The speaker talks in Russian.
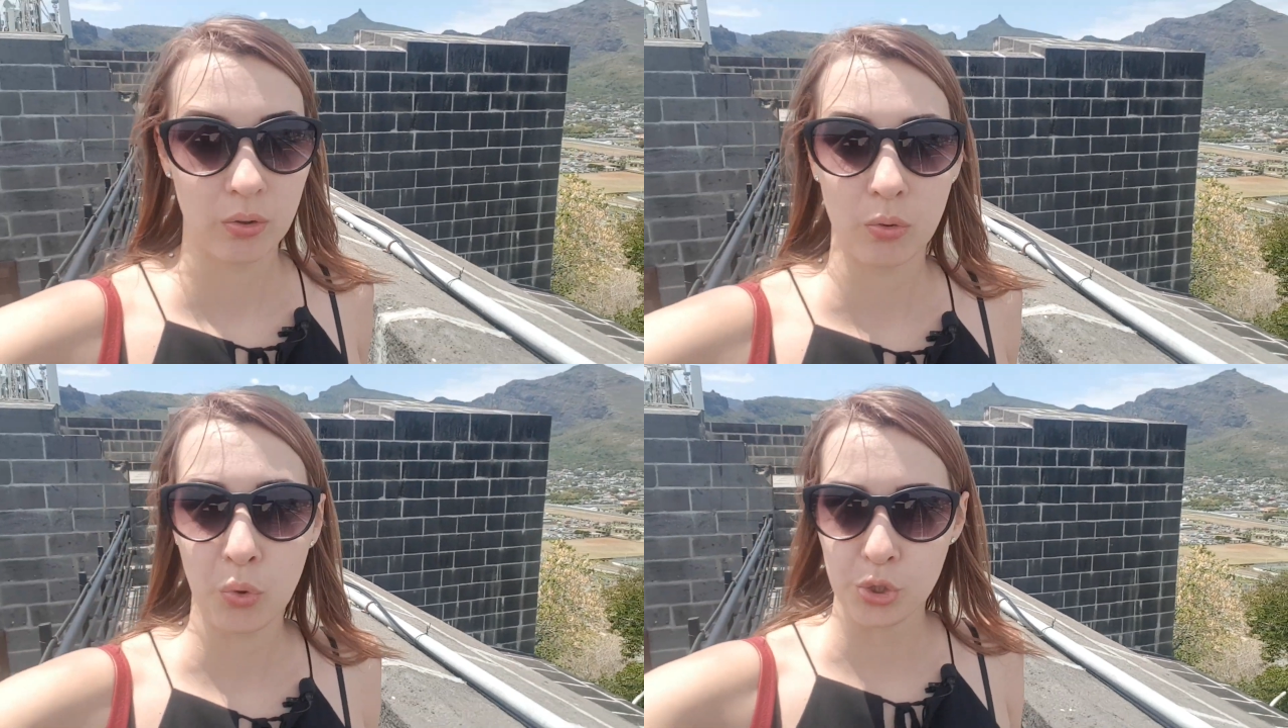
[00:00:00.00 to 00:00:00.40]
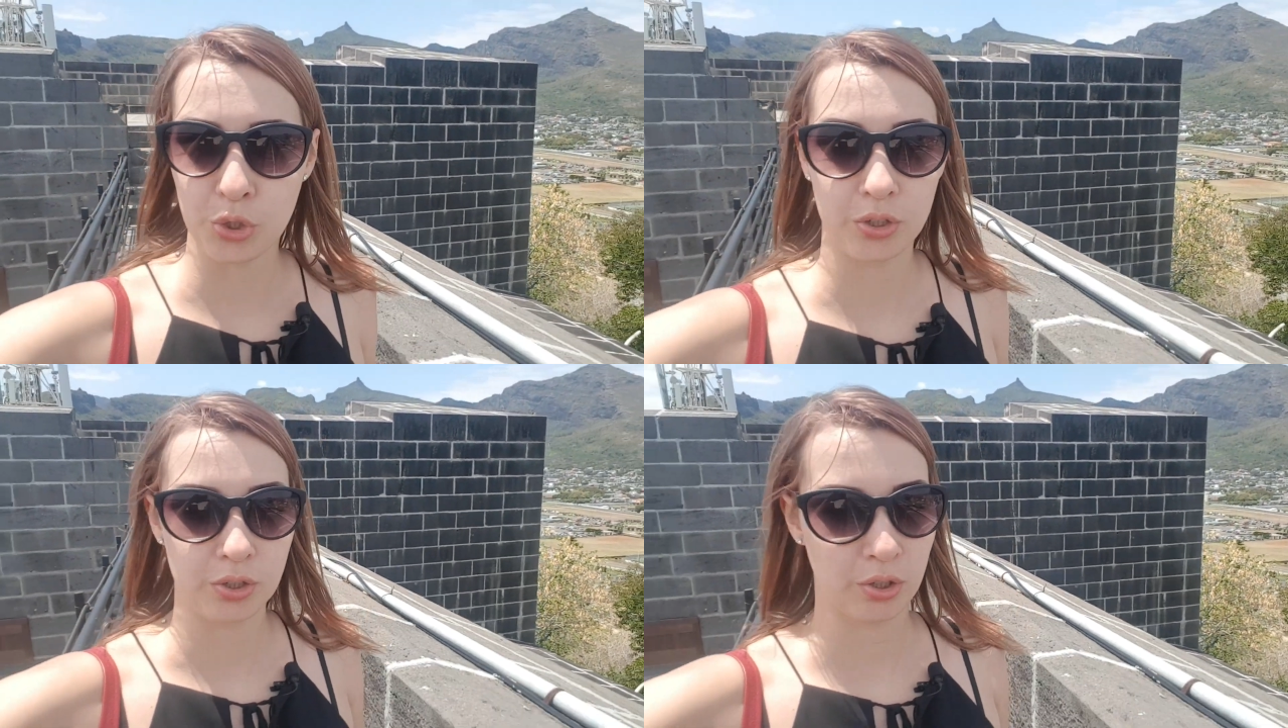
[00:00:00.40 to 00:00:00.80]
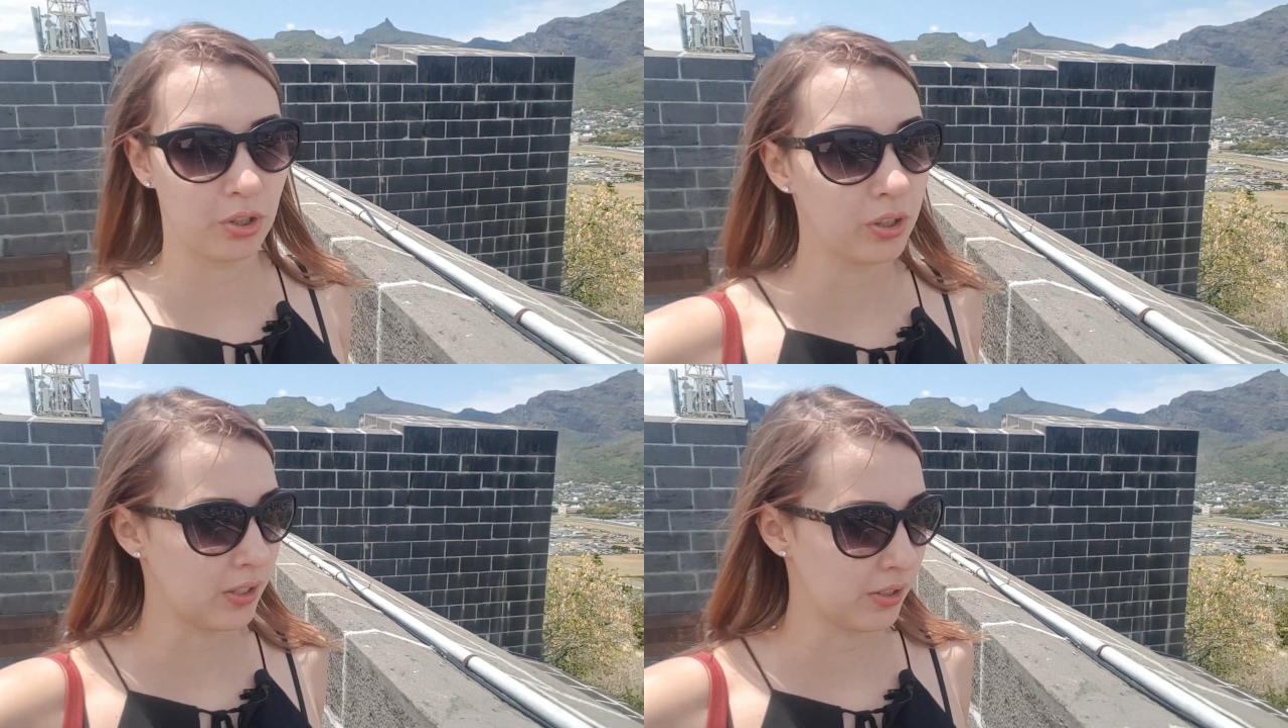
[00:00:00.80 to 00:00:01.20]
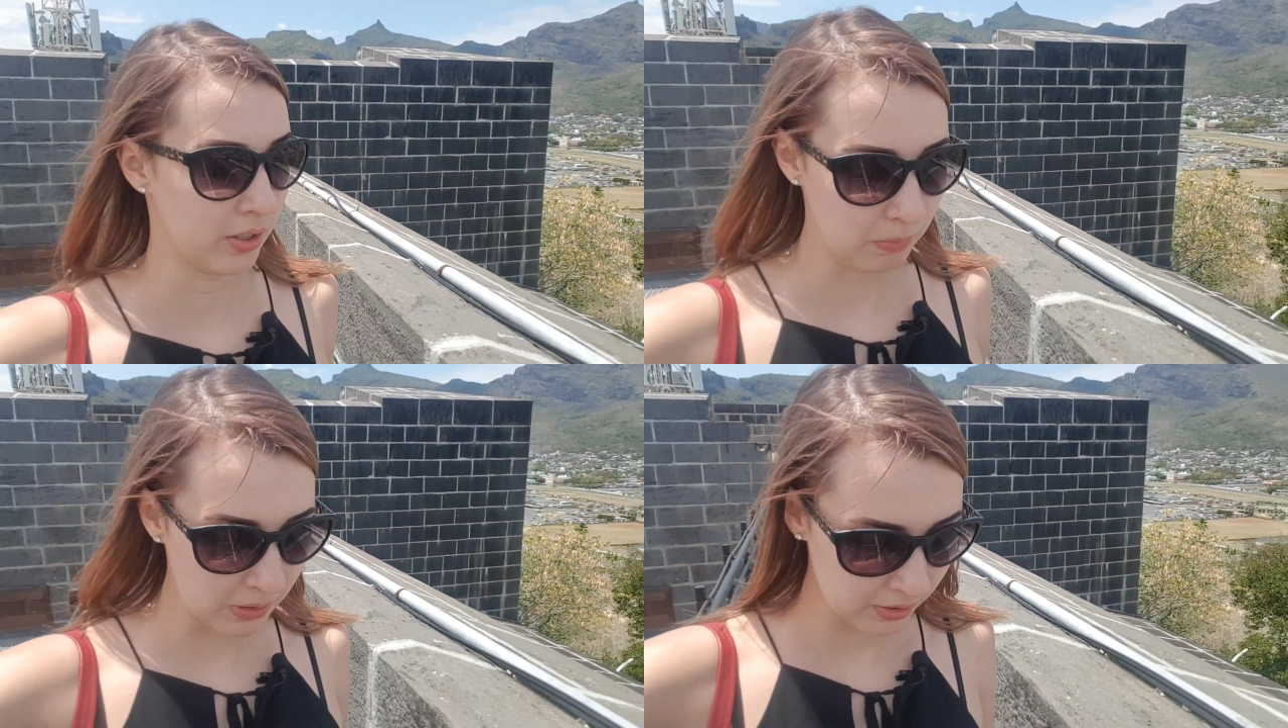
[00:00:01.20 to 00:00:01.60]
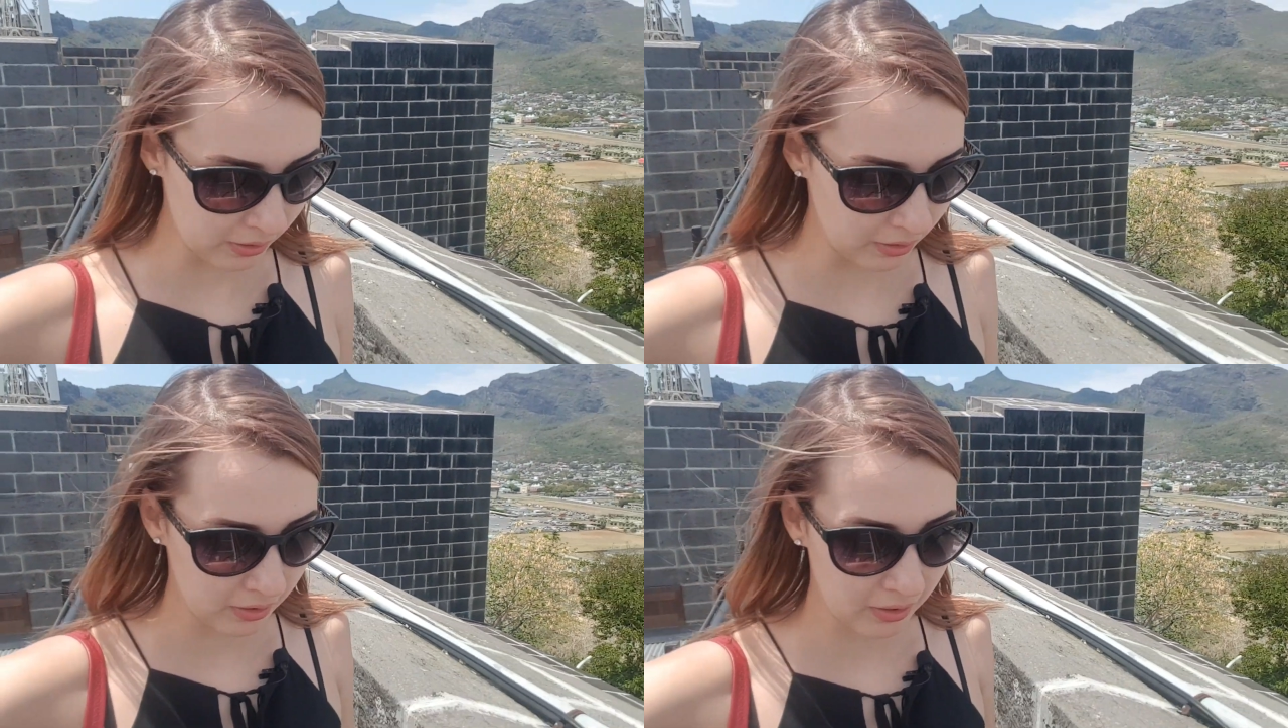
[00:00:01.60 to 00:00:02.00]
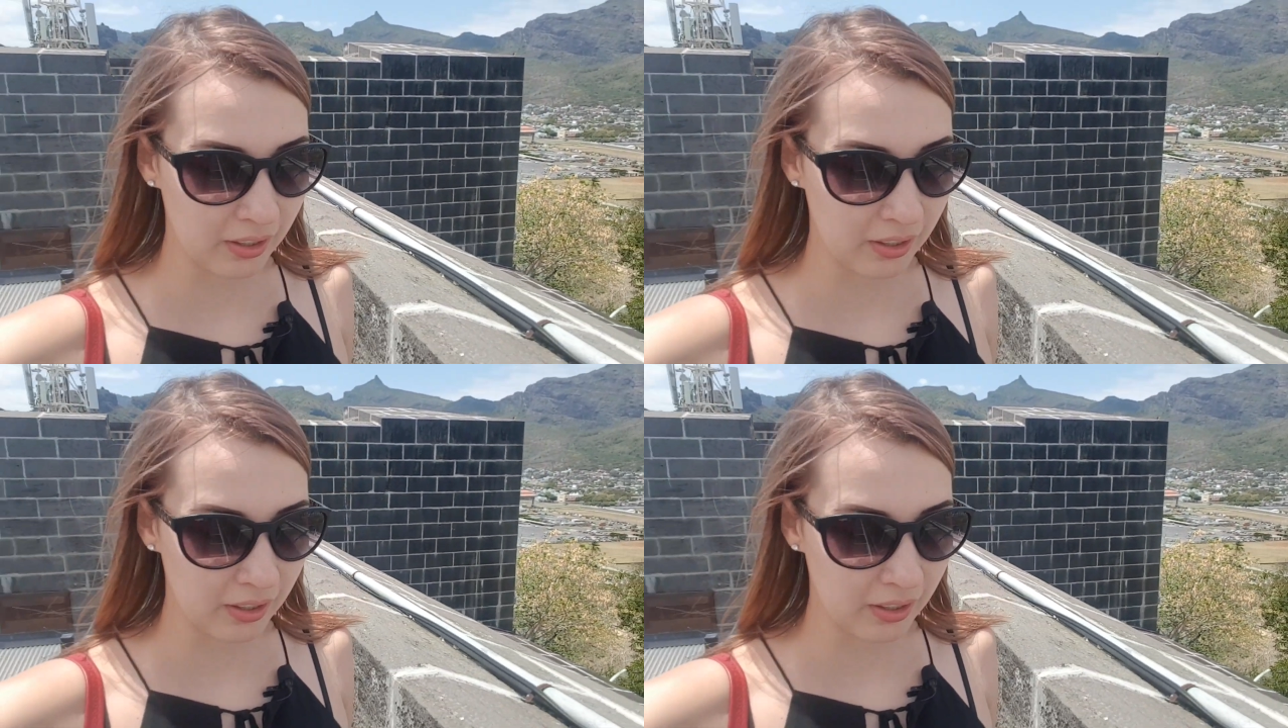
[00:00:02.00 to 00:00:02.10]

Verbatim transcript: Очень, кстати, классное место.